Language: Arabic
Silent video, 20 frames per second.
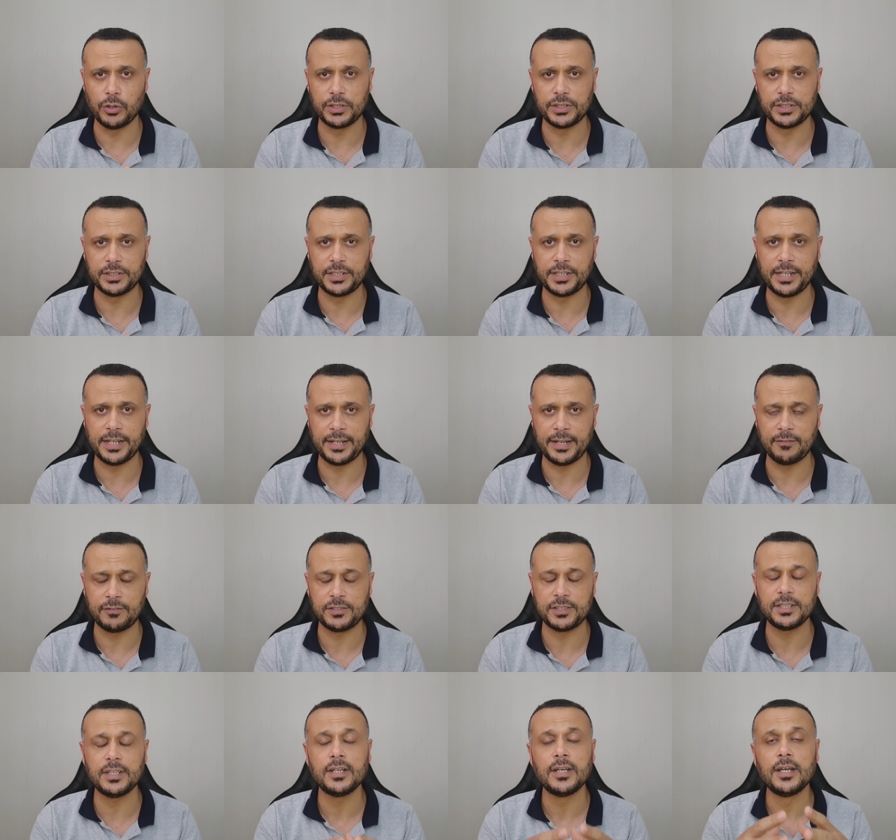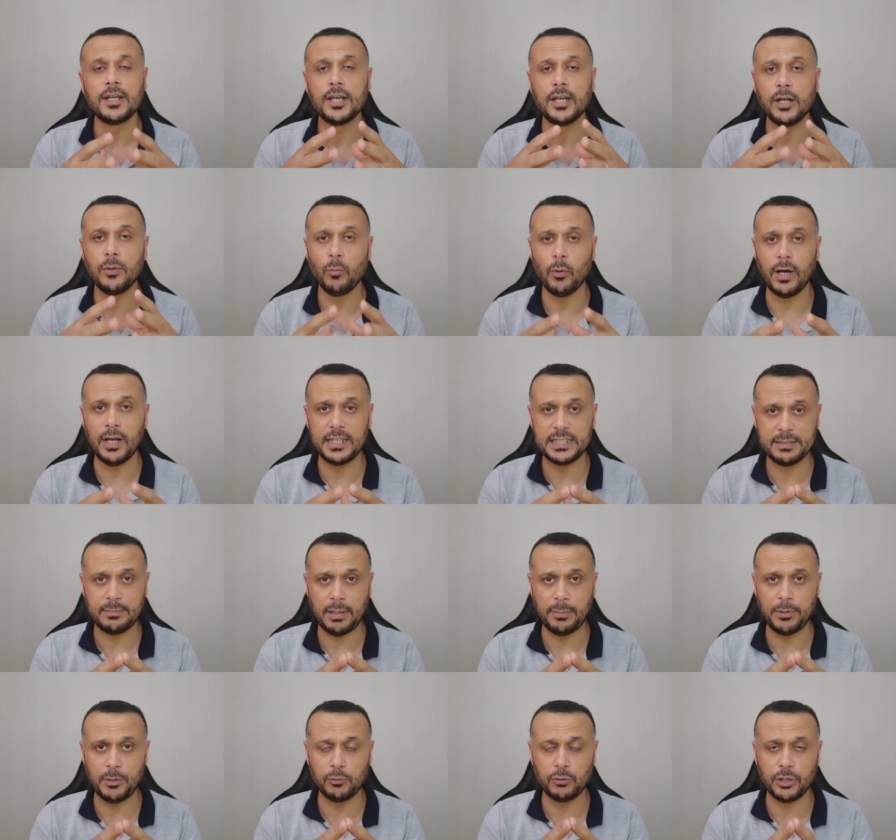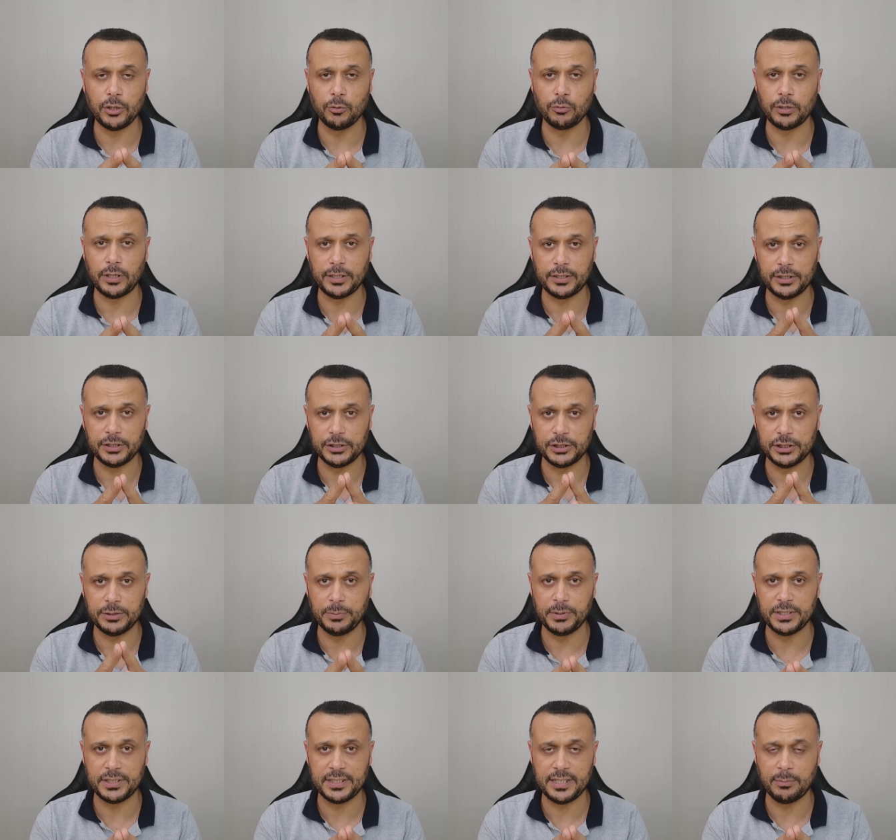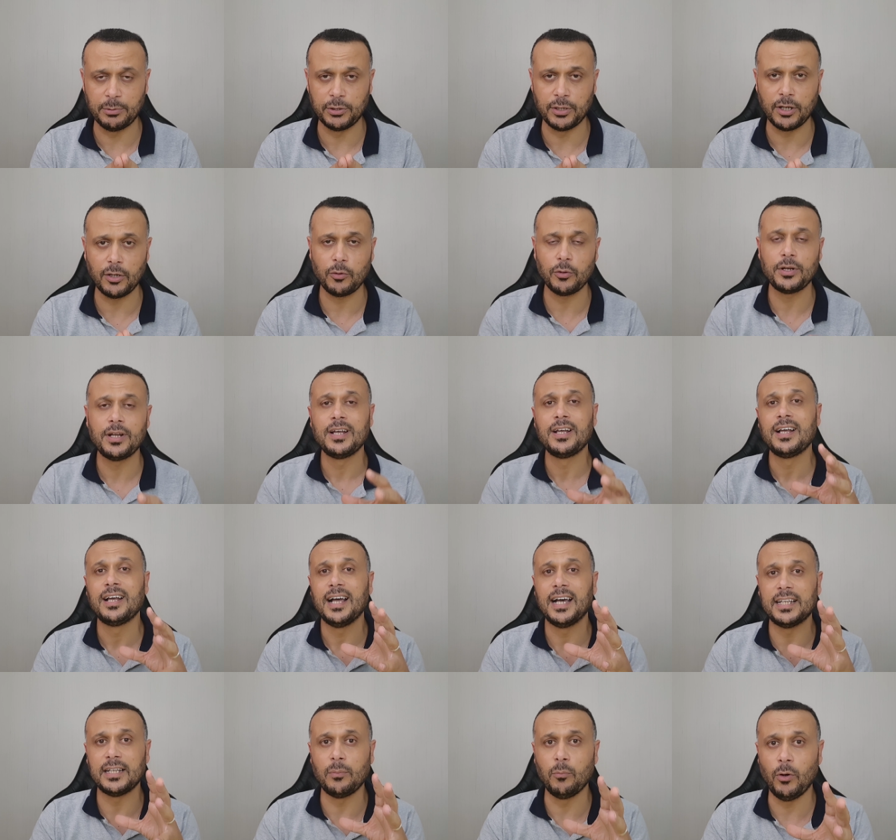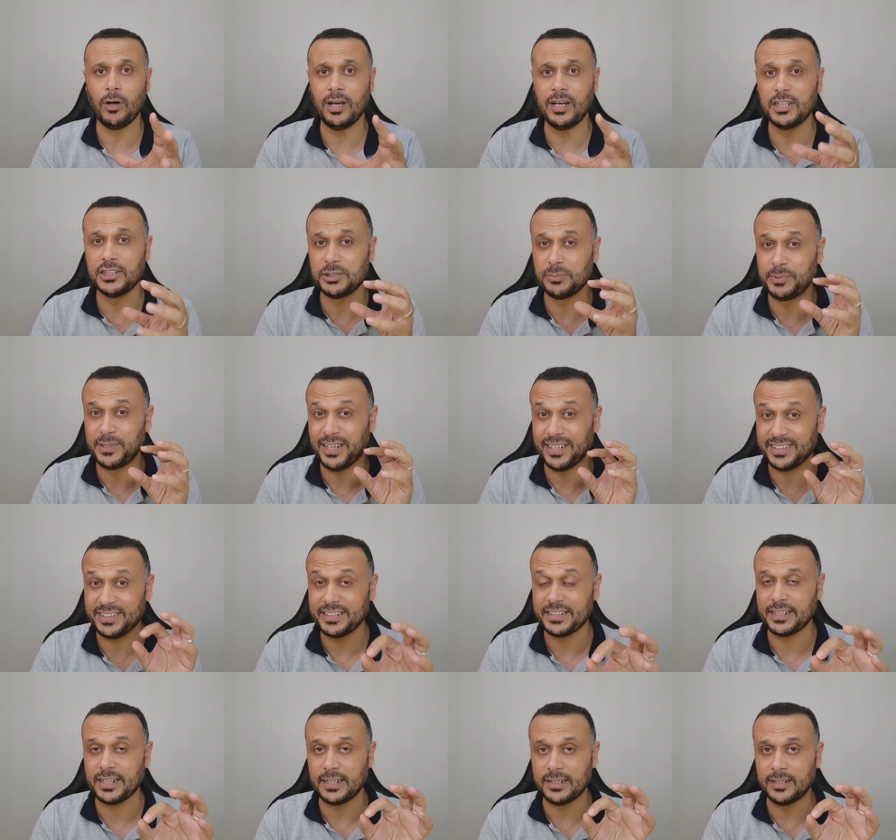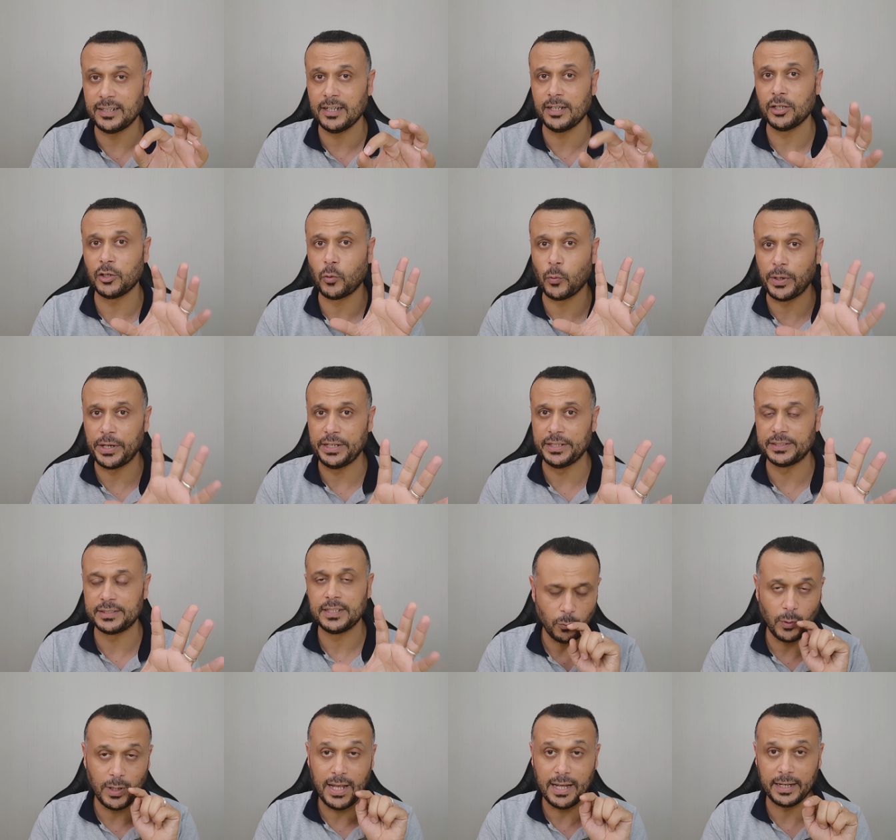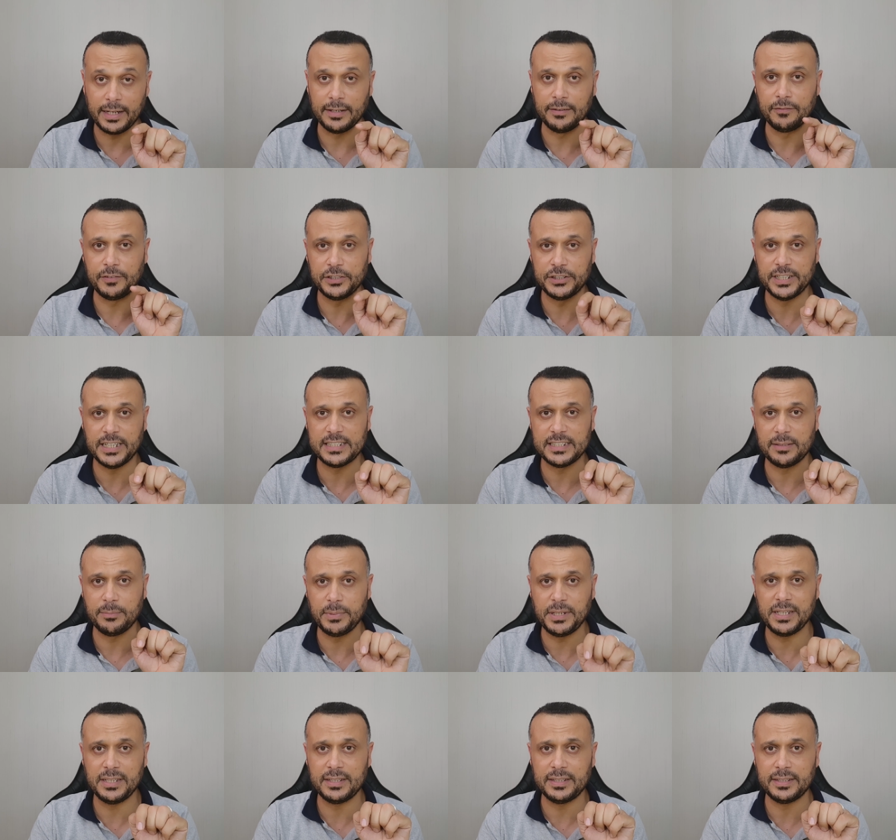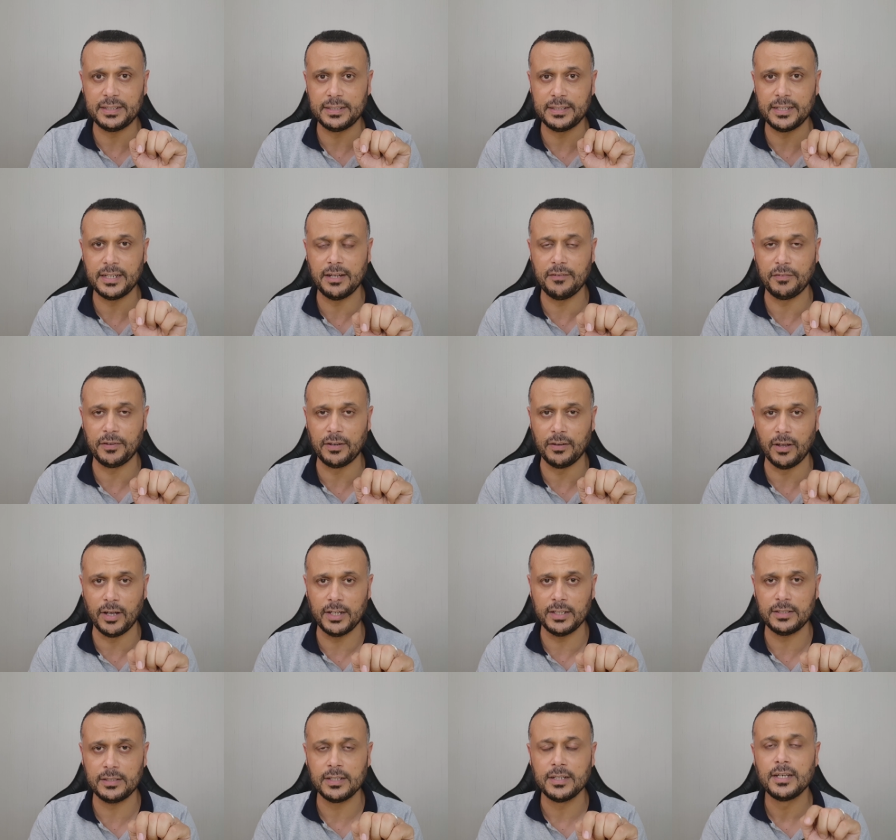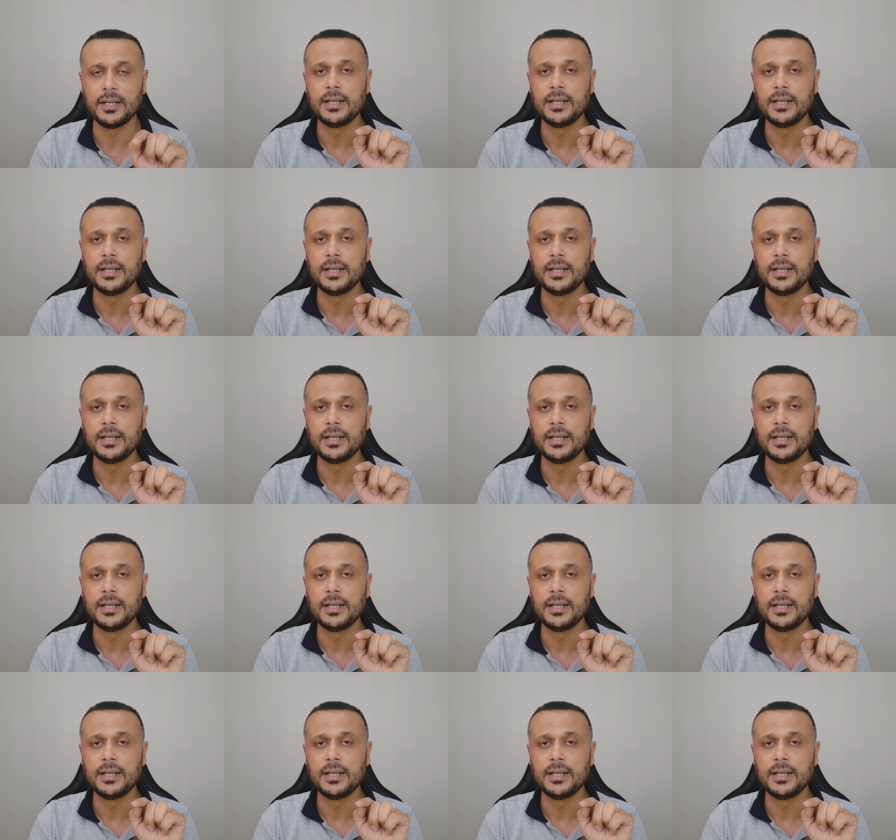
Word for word: اكس 3 ان اف سي المعالج 732 جي من سناب دراجون هذا المعالج بيعطيك اداء كويس ولكن في جهاز ال 11 لايت